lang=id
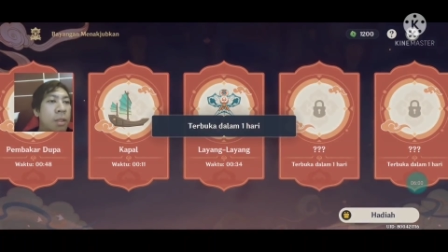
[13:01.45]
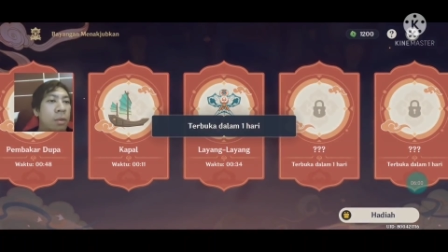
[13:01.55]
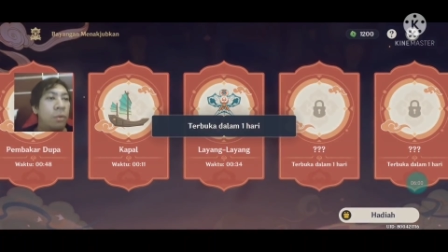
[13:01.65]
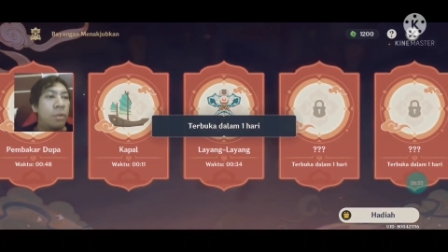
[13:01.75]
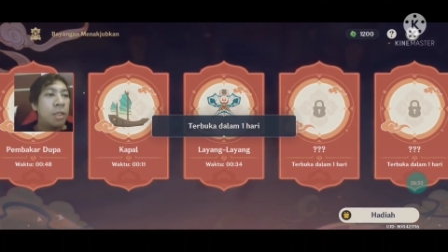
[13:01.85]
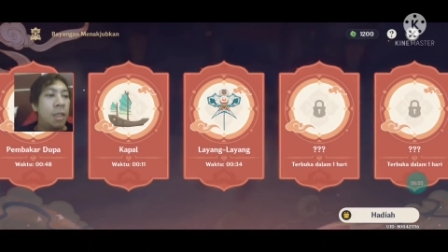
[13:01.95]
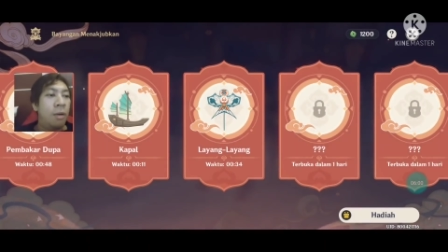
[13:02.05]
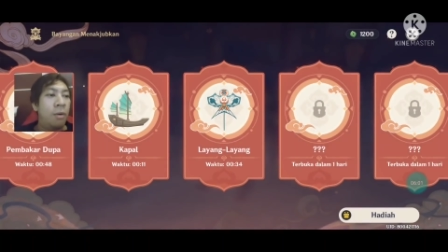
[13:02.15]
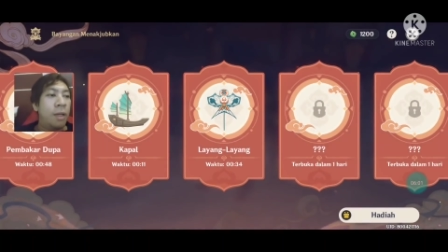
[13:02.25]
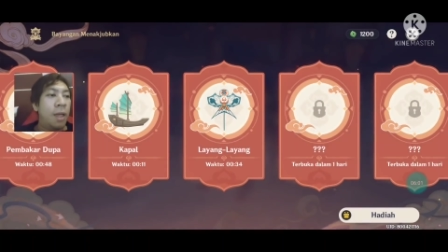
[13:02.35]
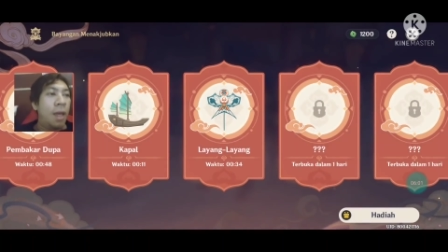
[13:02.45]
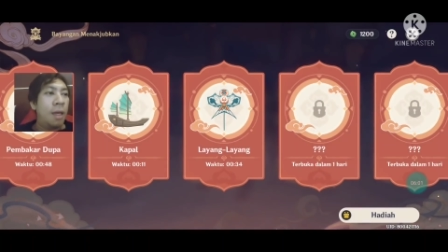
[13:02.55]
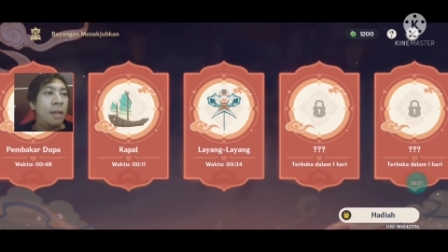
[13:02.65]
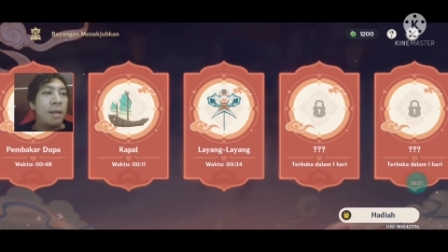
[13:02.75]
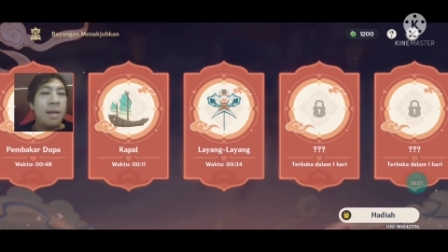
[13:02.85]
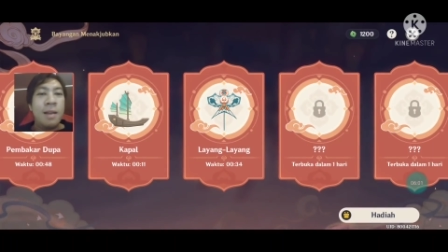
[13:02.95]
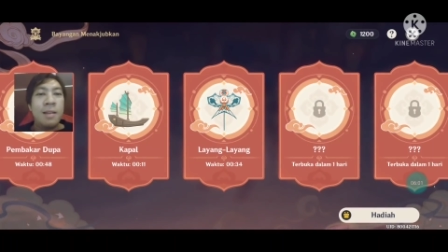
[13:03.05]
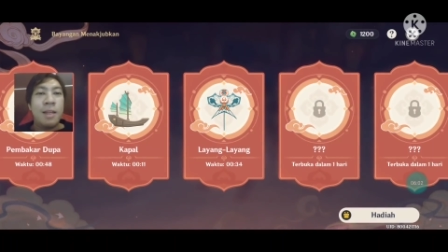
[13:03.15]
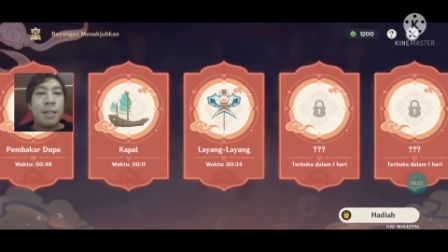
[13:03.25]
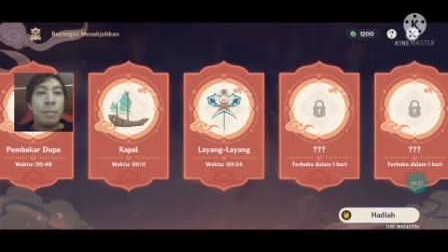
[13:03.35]
Ini masih kekunci. Oke.
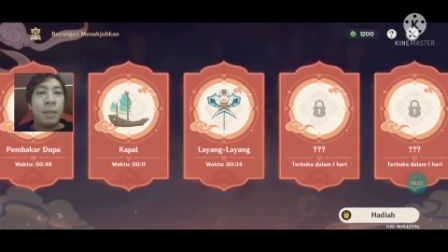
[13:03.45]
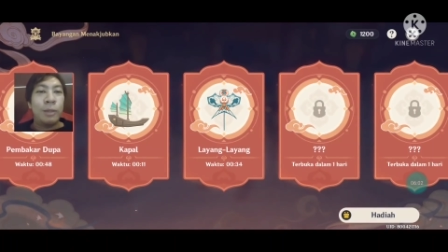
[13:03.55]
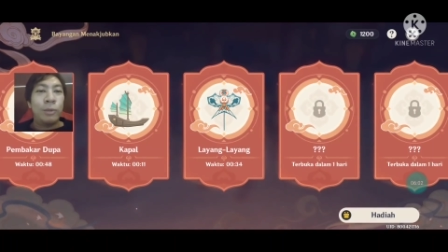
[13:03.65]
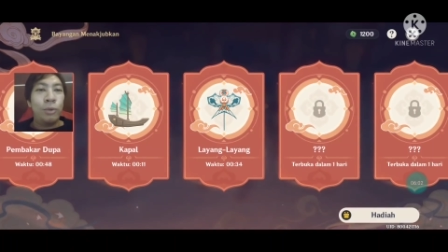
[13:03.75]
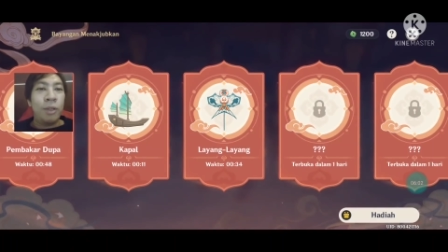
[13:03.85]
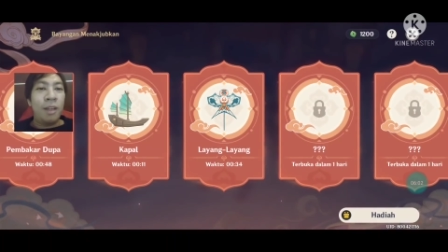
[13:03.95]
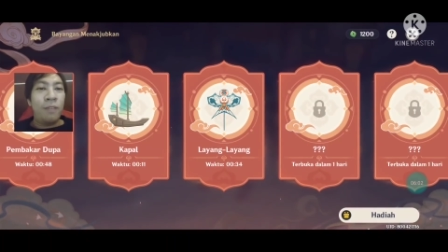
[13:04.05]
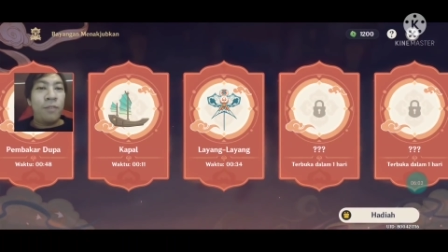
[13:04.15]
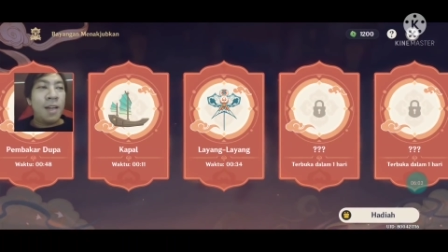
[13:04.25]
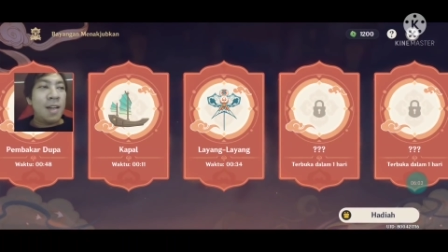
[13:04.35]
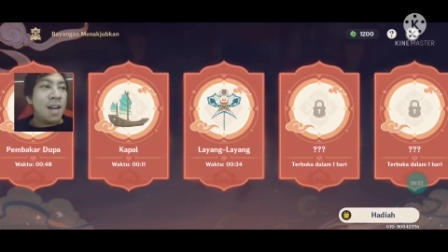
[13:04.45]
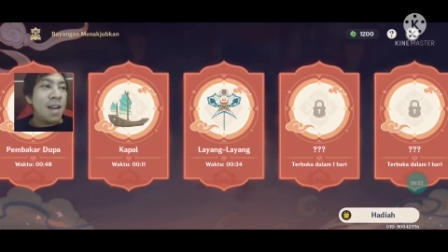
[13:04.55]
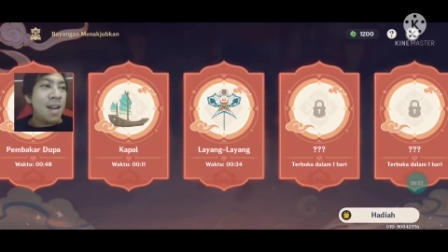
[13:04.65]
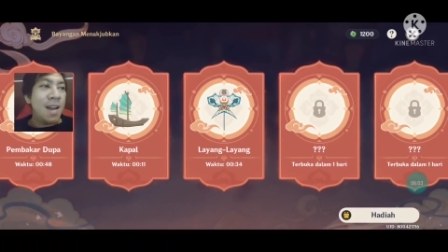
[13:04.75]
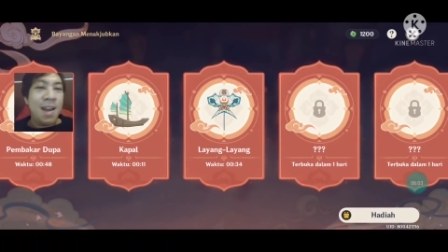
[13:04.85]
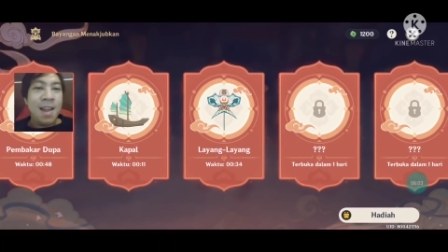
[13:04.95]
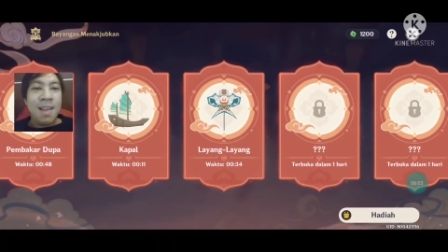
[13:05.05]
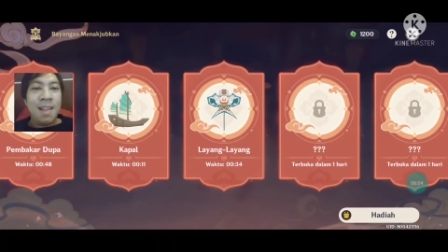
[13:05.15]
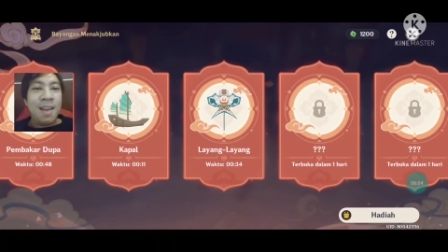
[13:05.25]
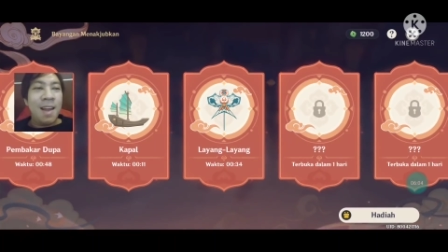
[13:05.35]
Jadi seperti itu untuk event